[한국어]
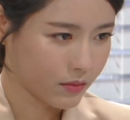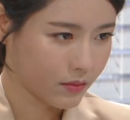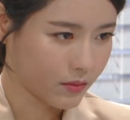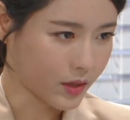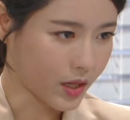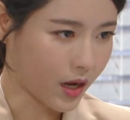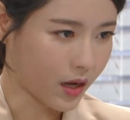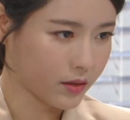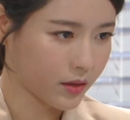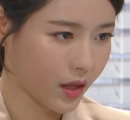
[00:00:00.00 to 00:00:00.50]

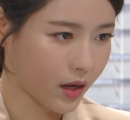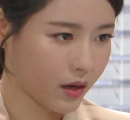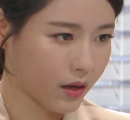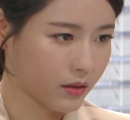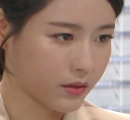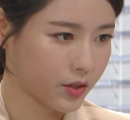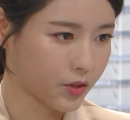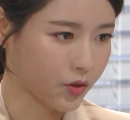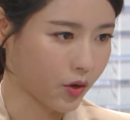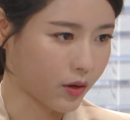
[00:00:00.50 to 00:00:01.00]

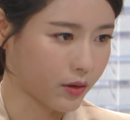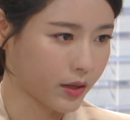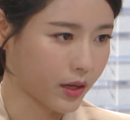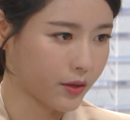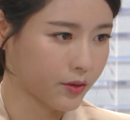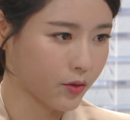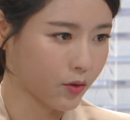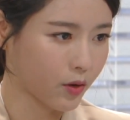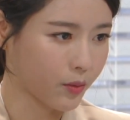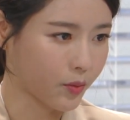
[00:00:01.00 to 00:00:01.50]
나한테까지
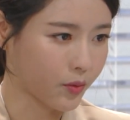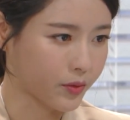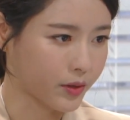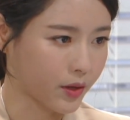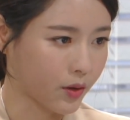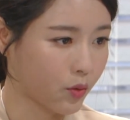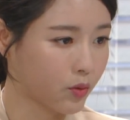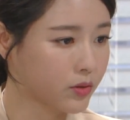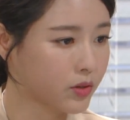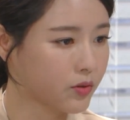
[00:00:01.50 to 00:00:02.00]
전화하는 걸 보니
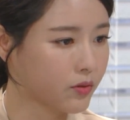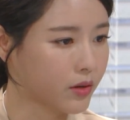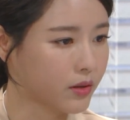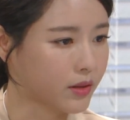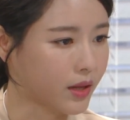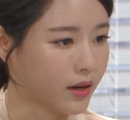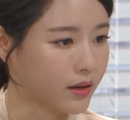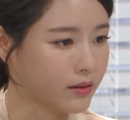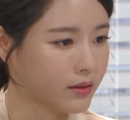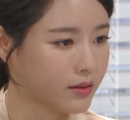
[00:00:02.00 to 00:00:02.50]
홍지원
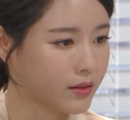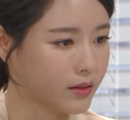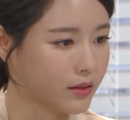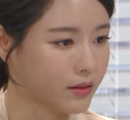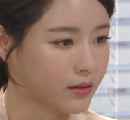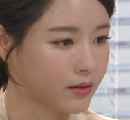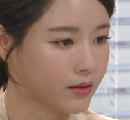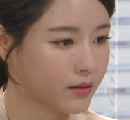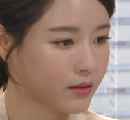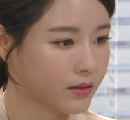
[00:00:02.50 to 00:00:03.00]
당신
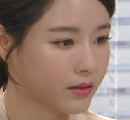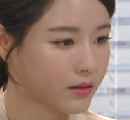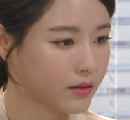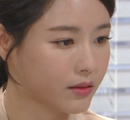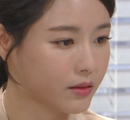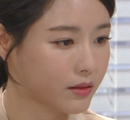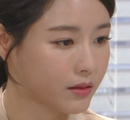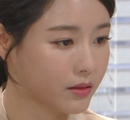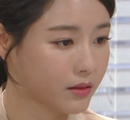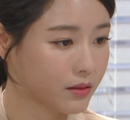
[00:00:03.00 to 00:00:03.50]

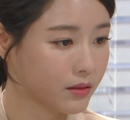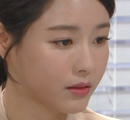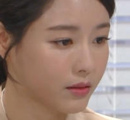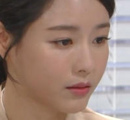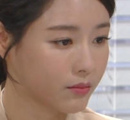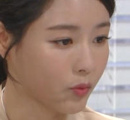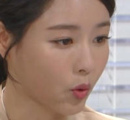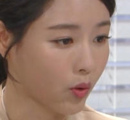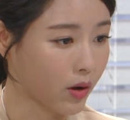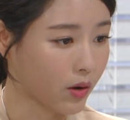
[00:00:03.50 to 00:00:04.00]

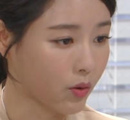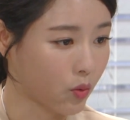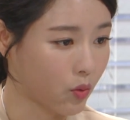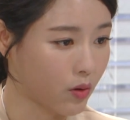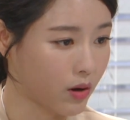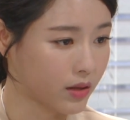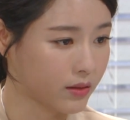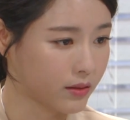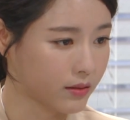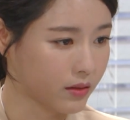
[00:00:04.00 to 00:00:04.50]
뭔가
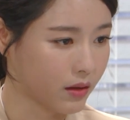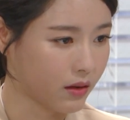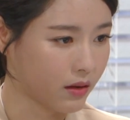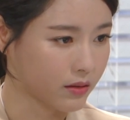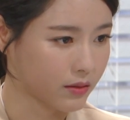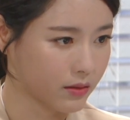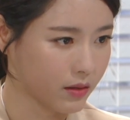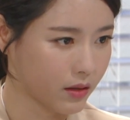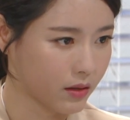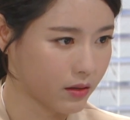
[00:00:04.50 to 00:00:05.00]
곤란한
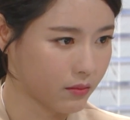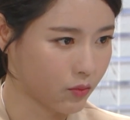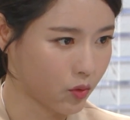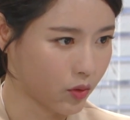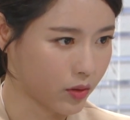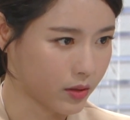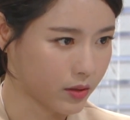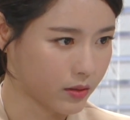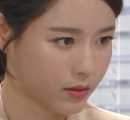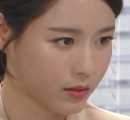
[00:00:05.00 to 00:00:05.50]
상황이 생긴
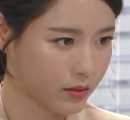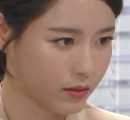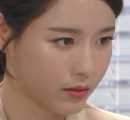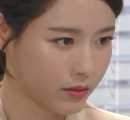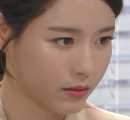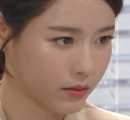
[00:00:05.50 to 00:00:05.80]
모양이지.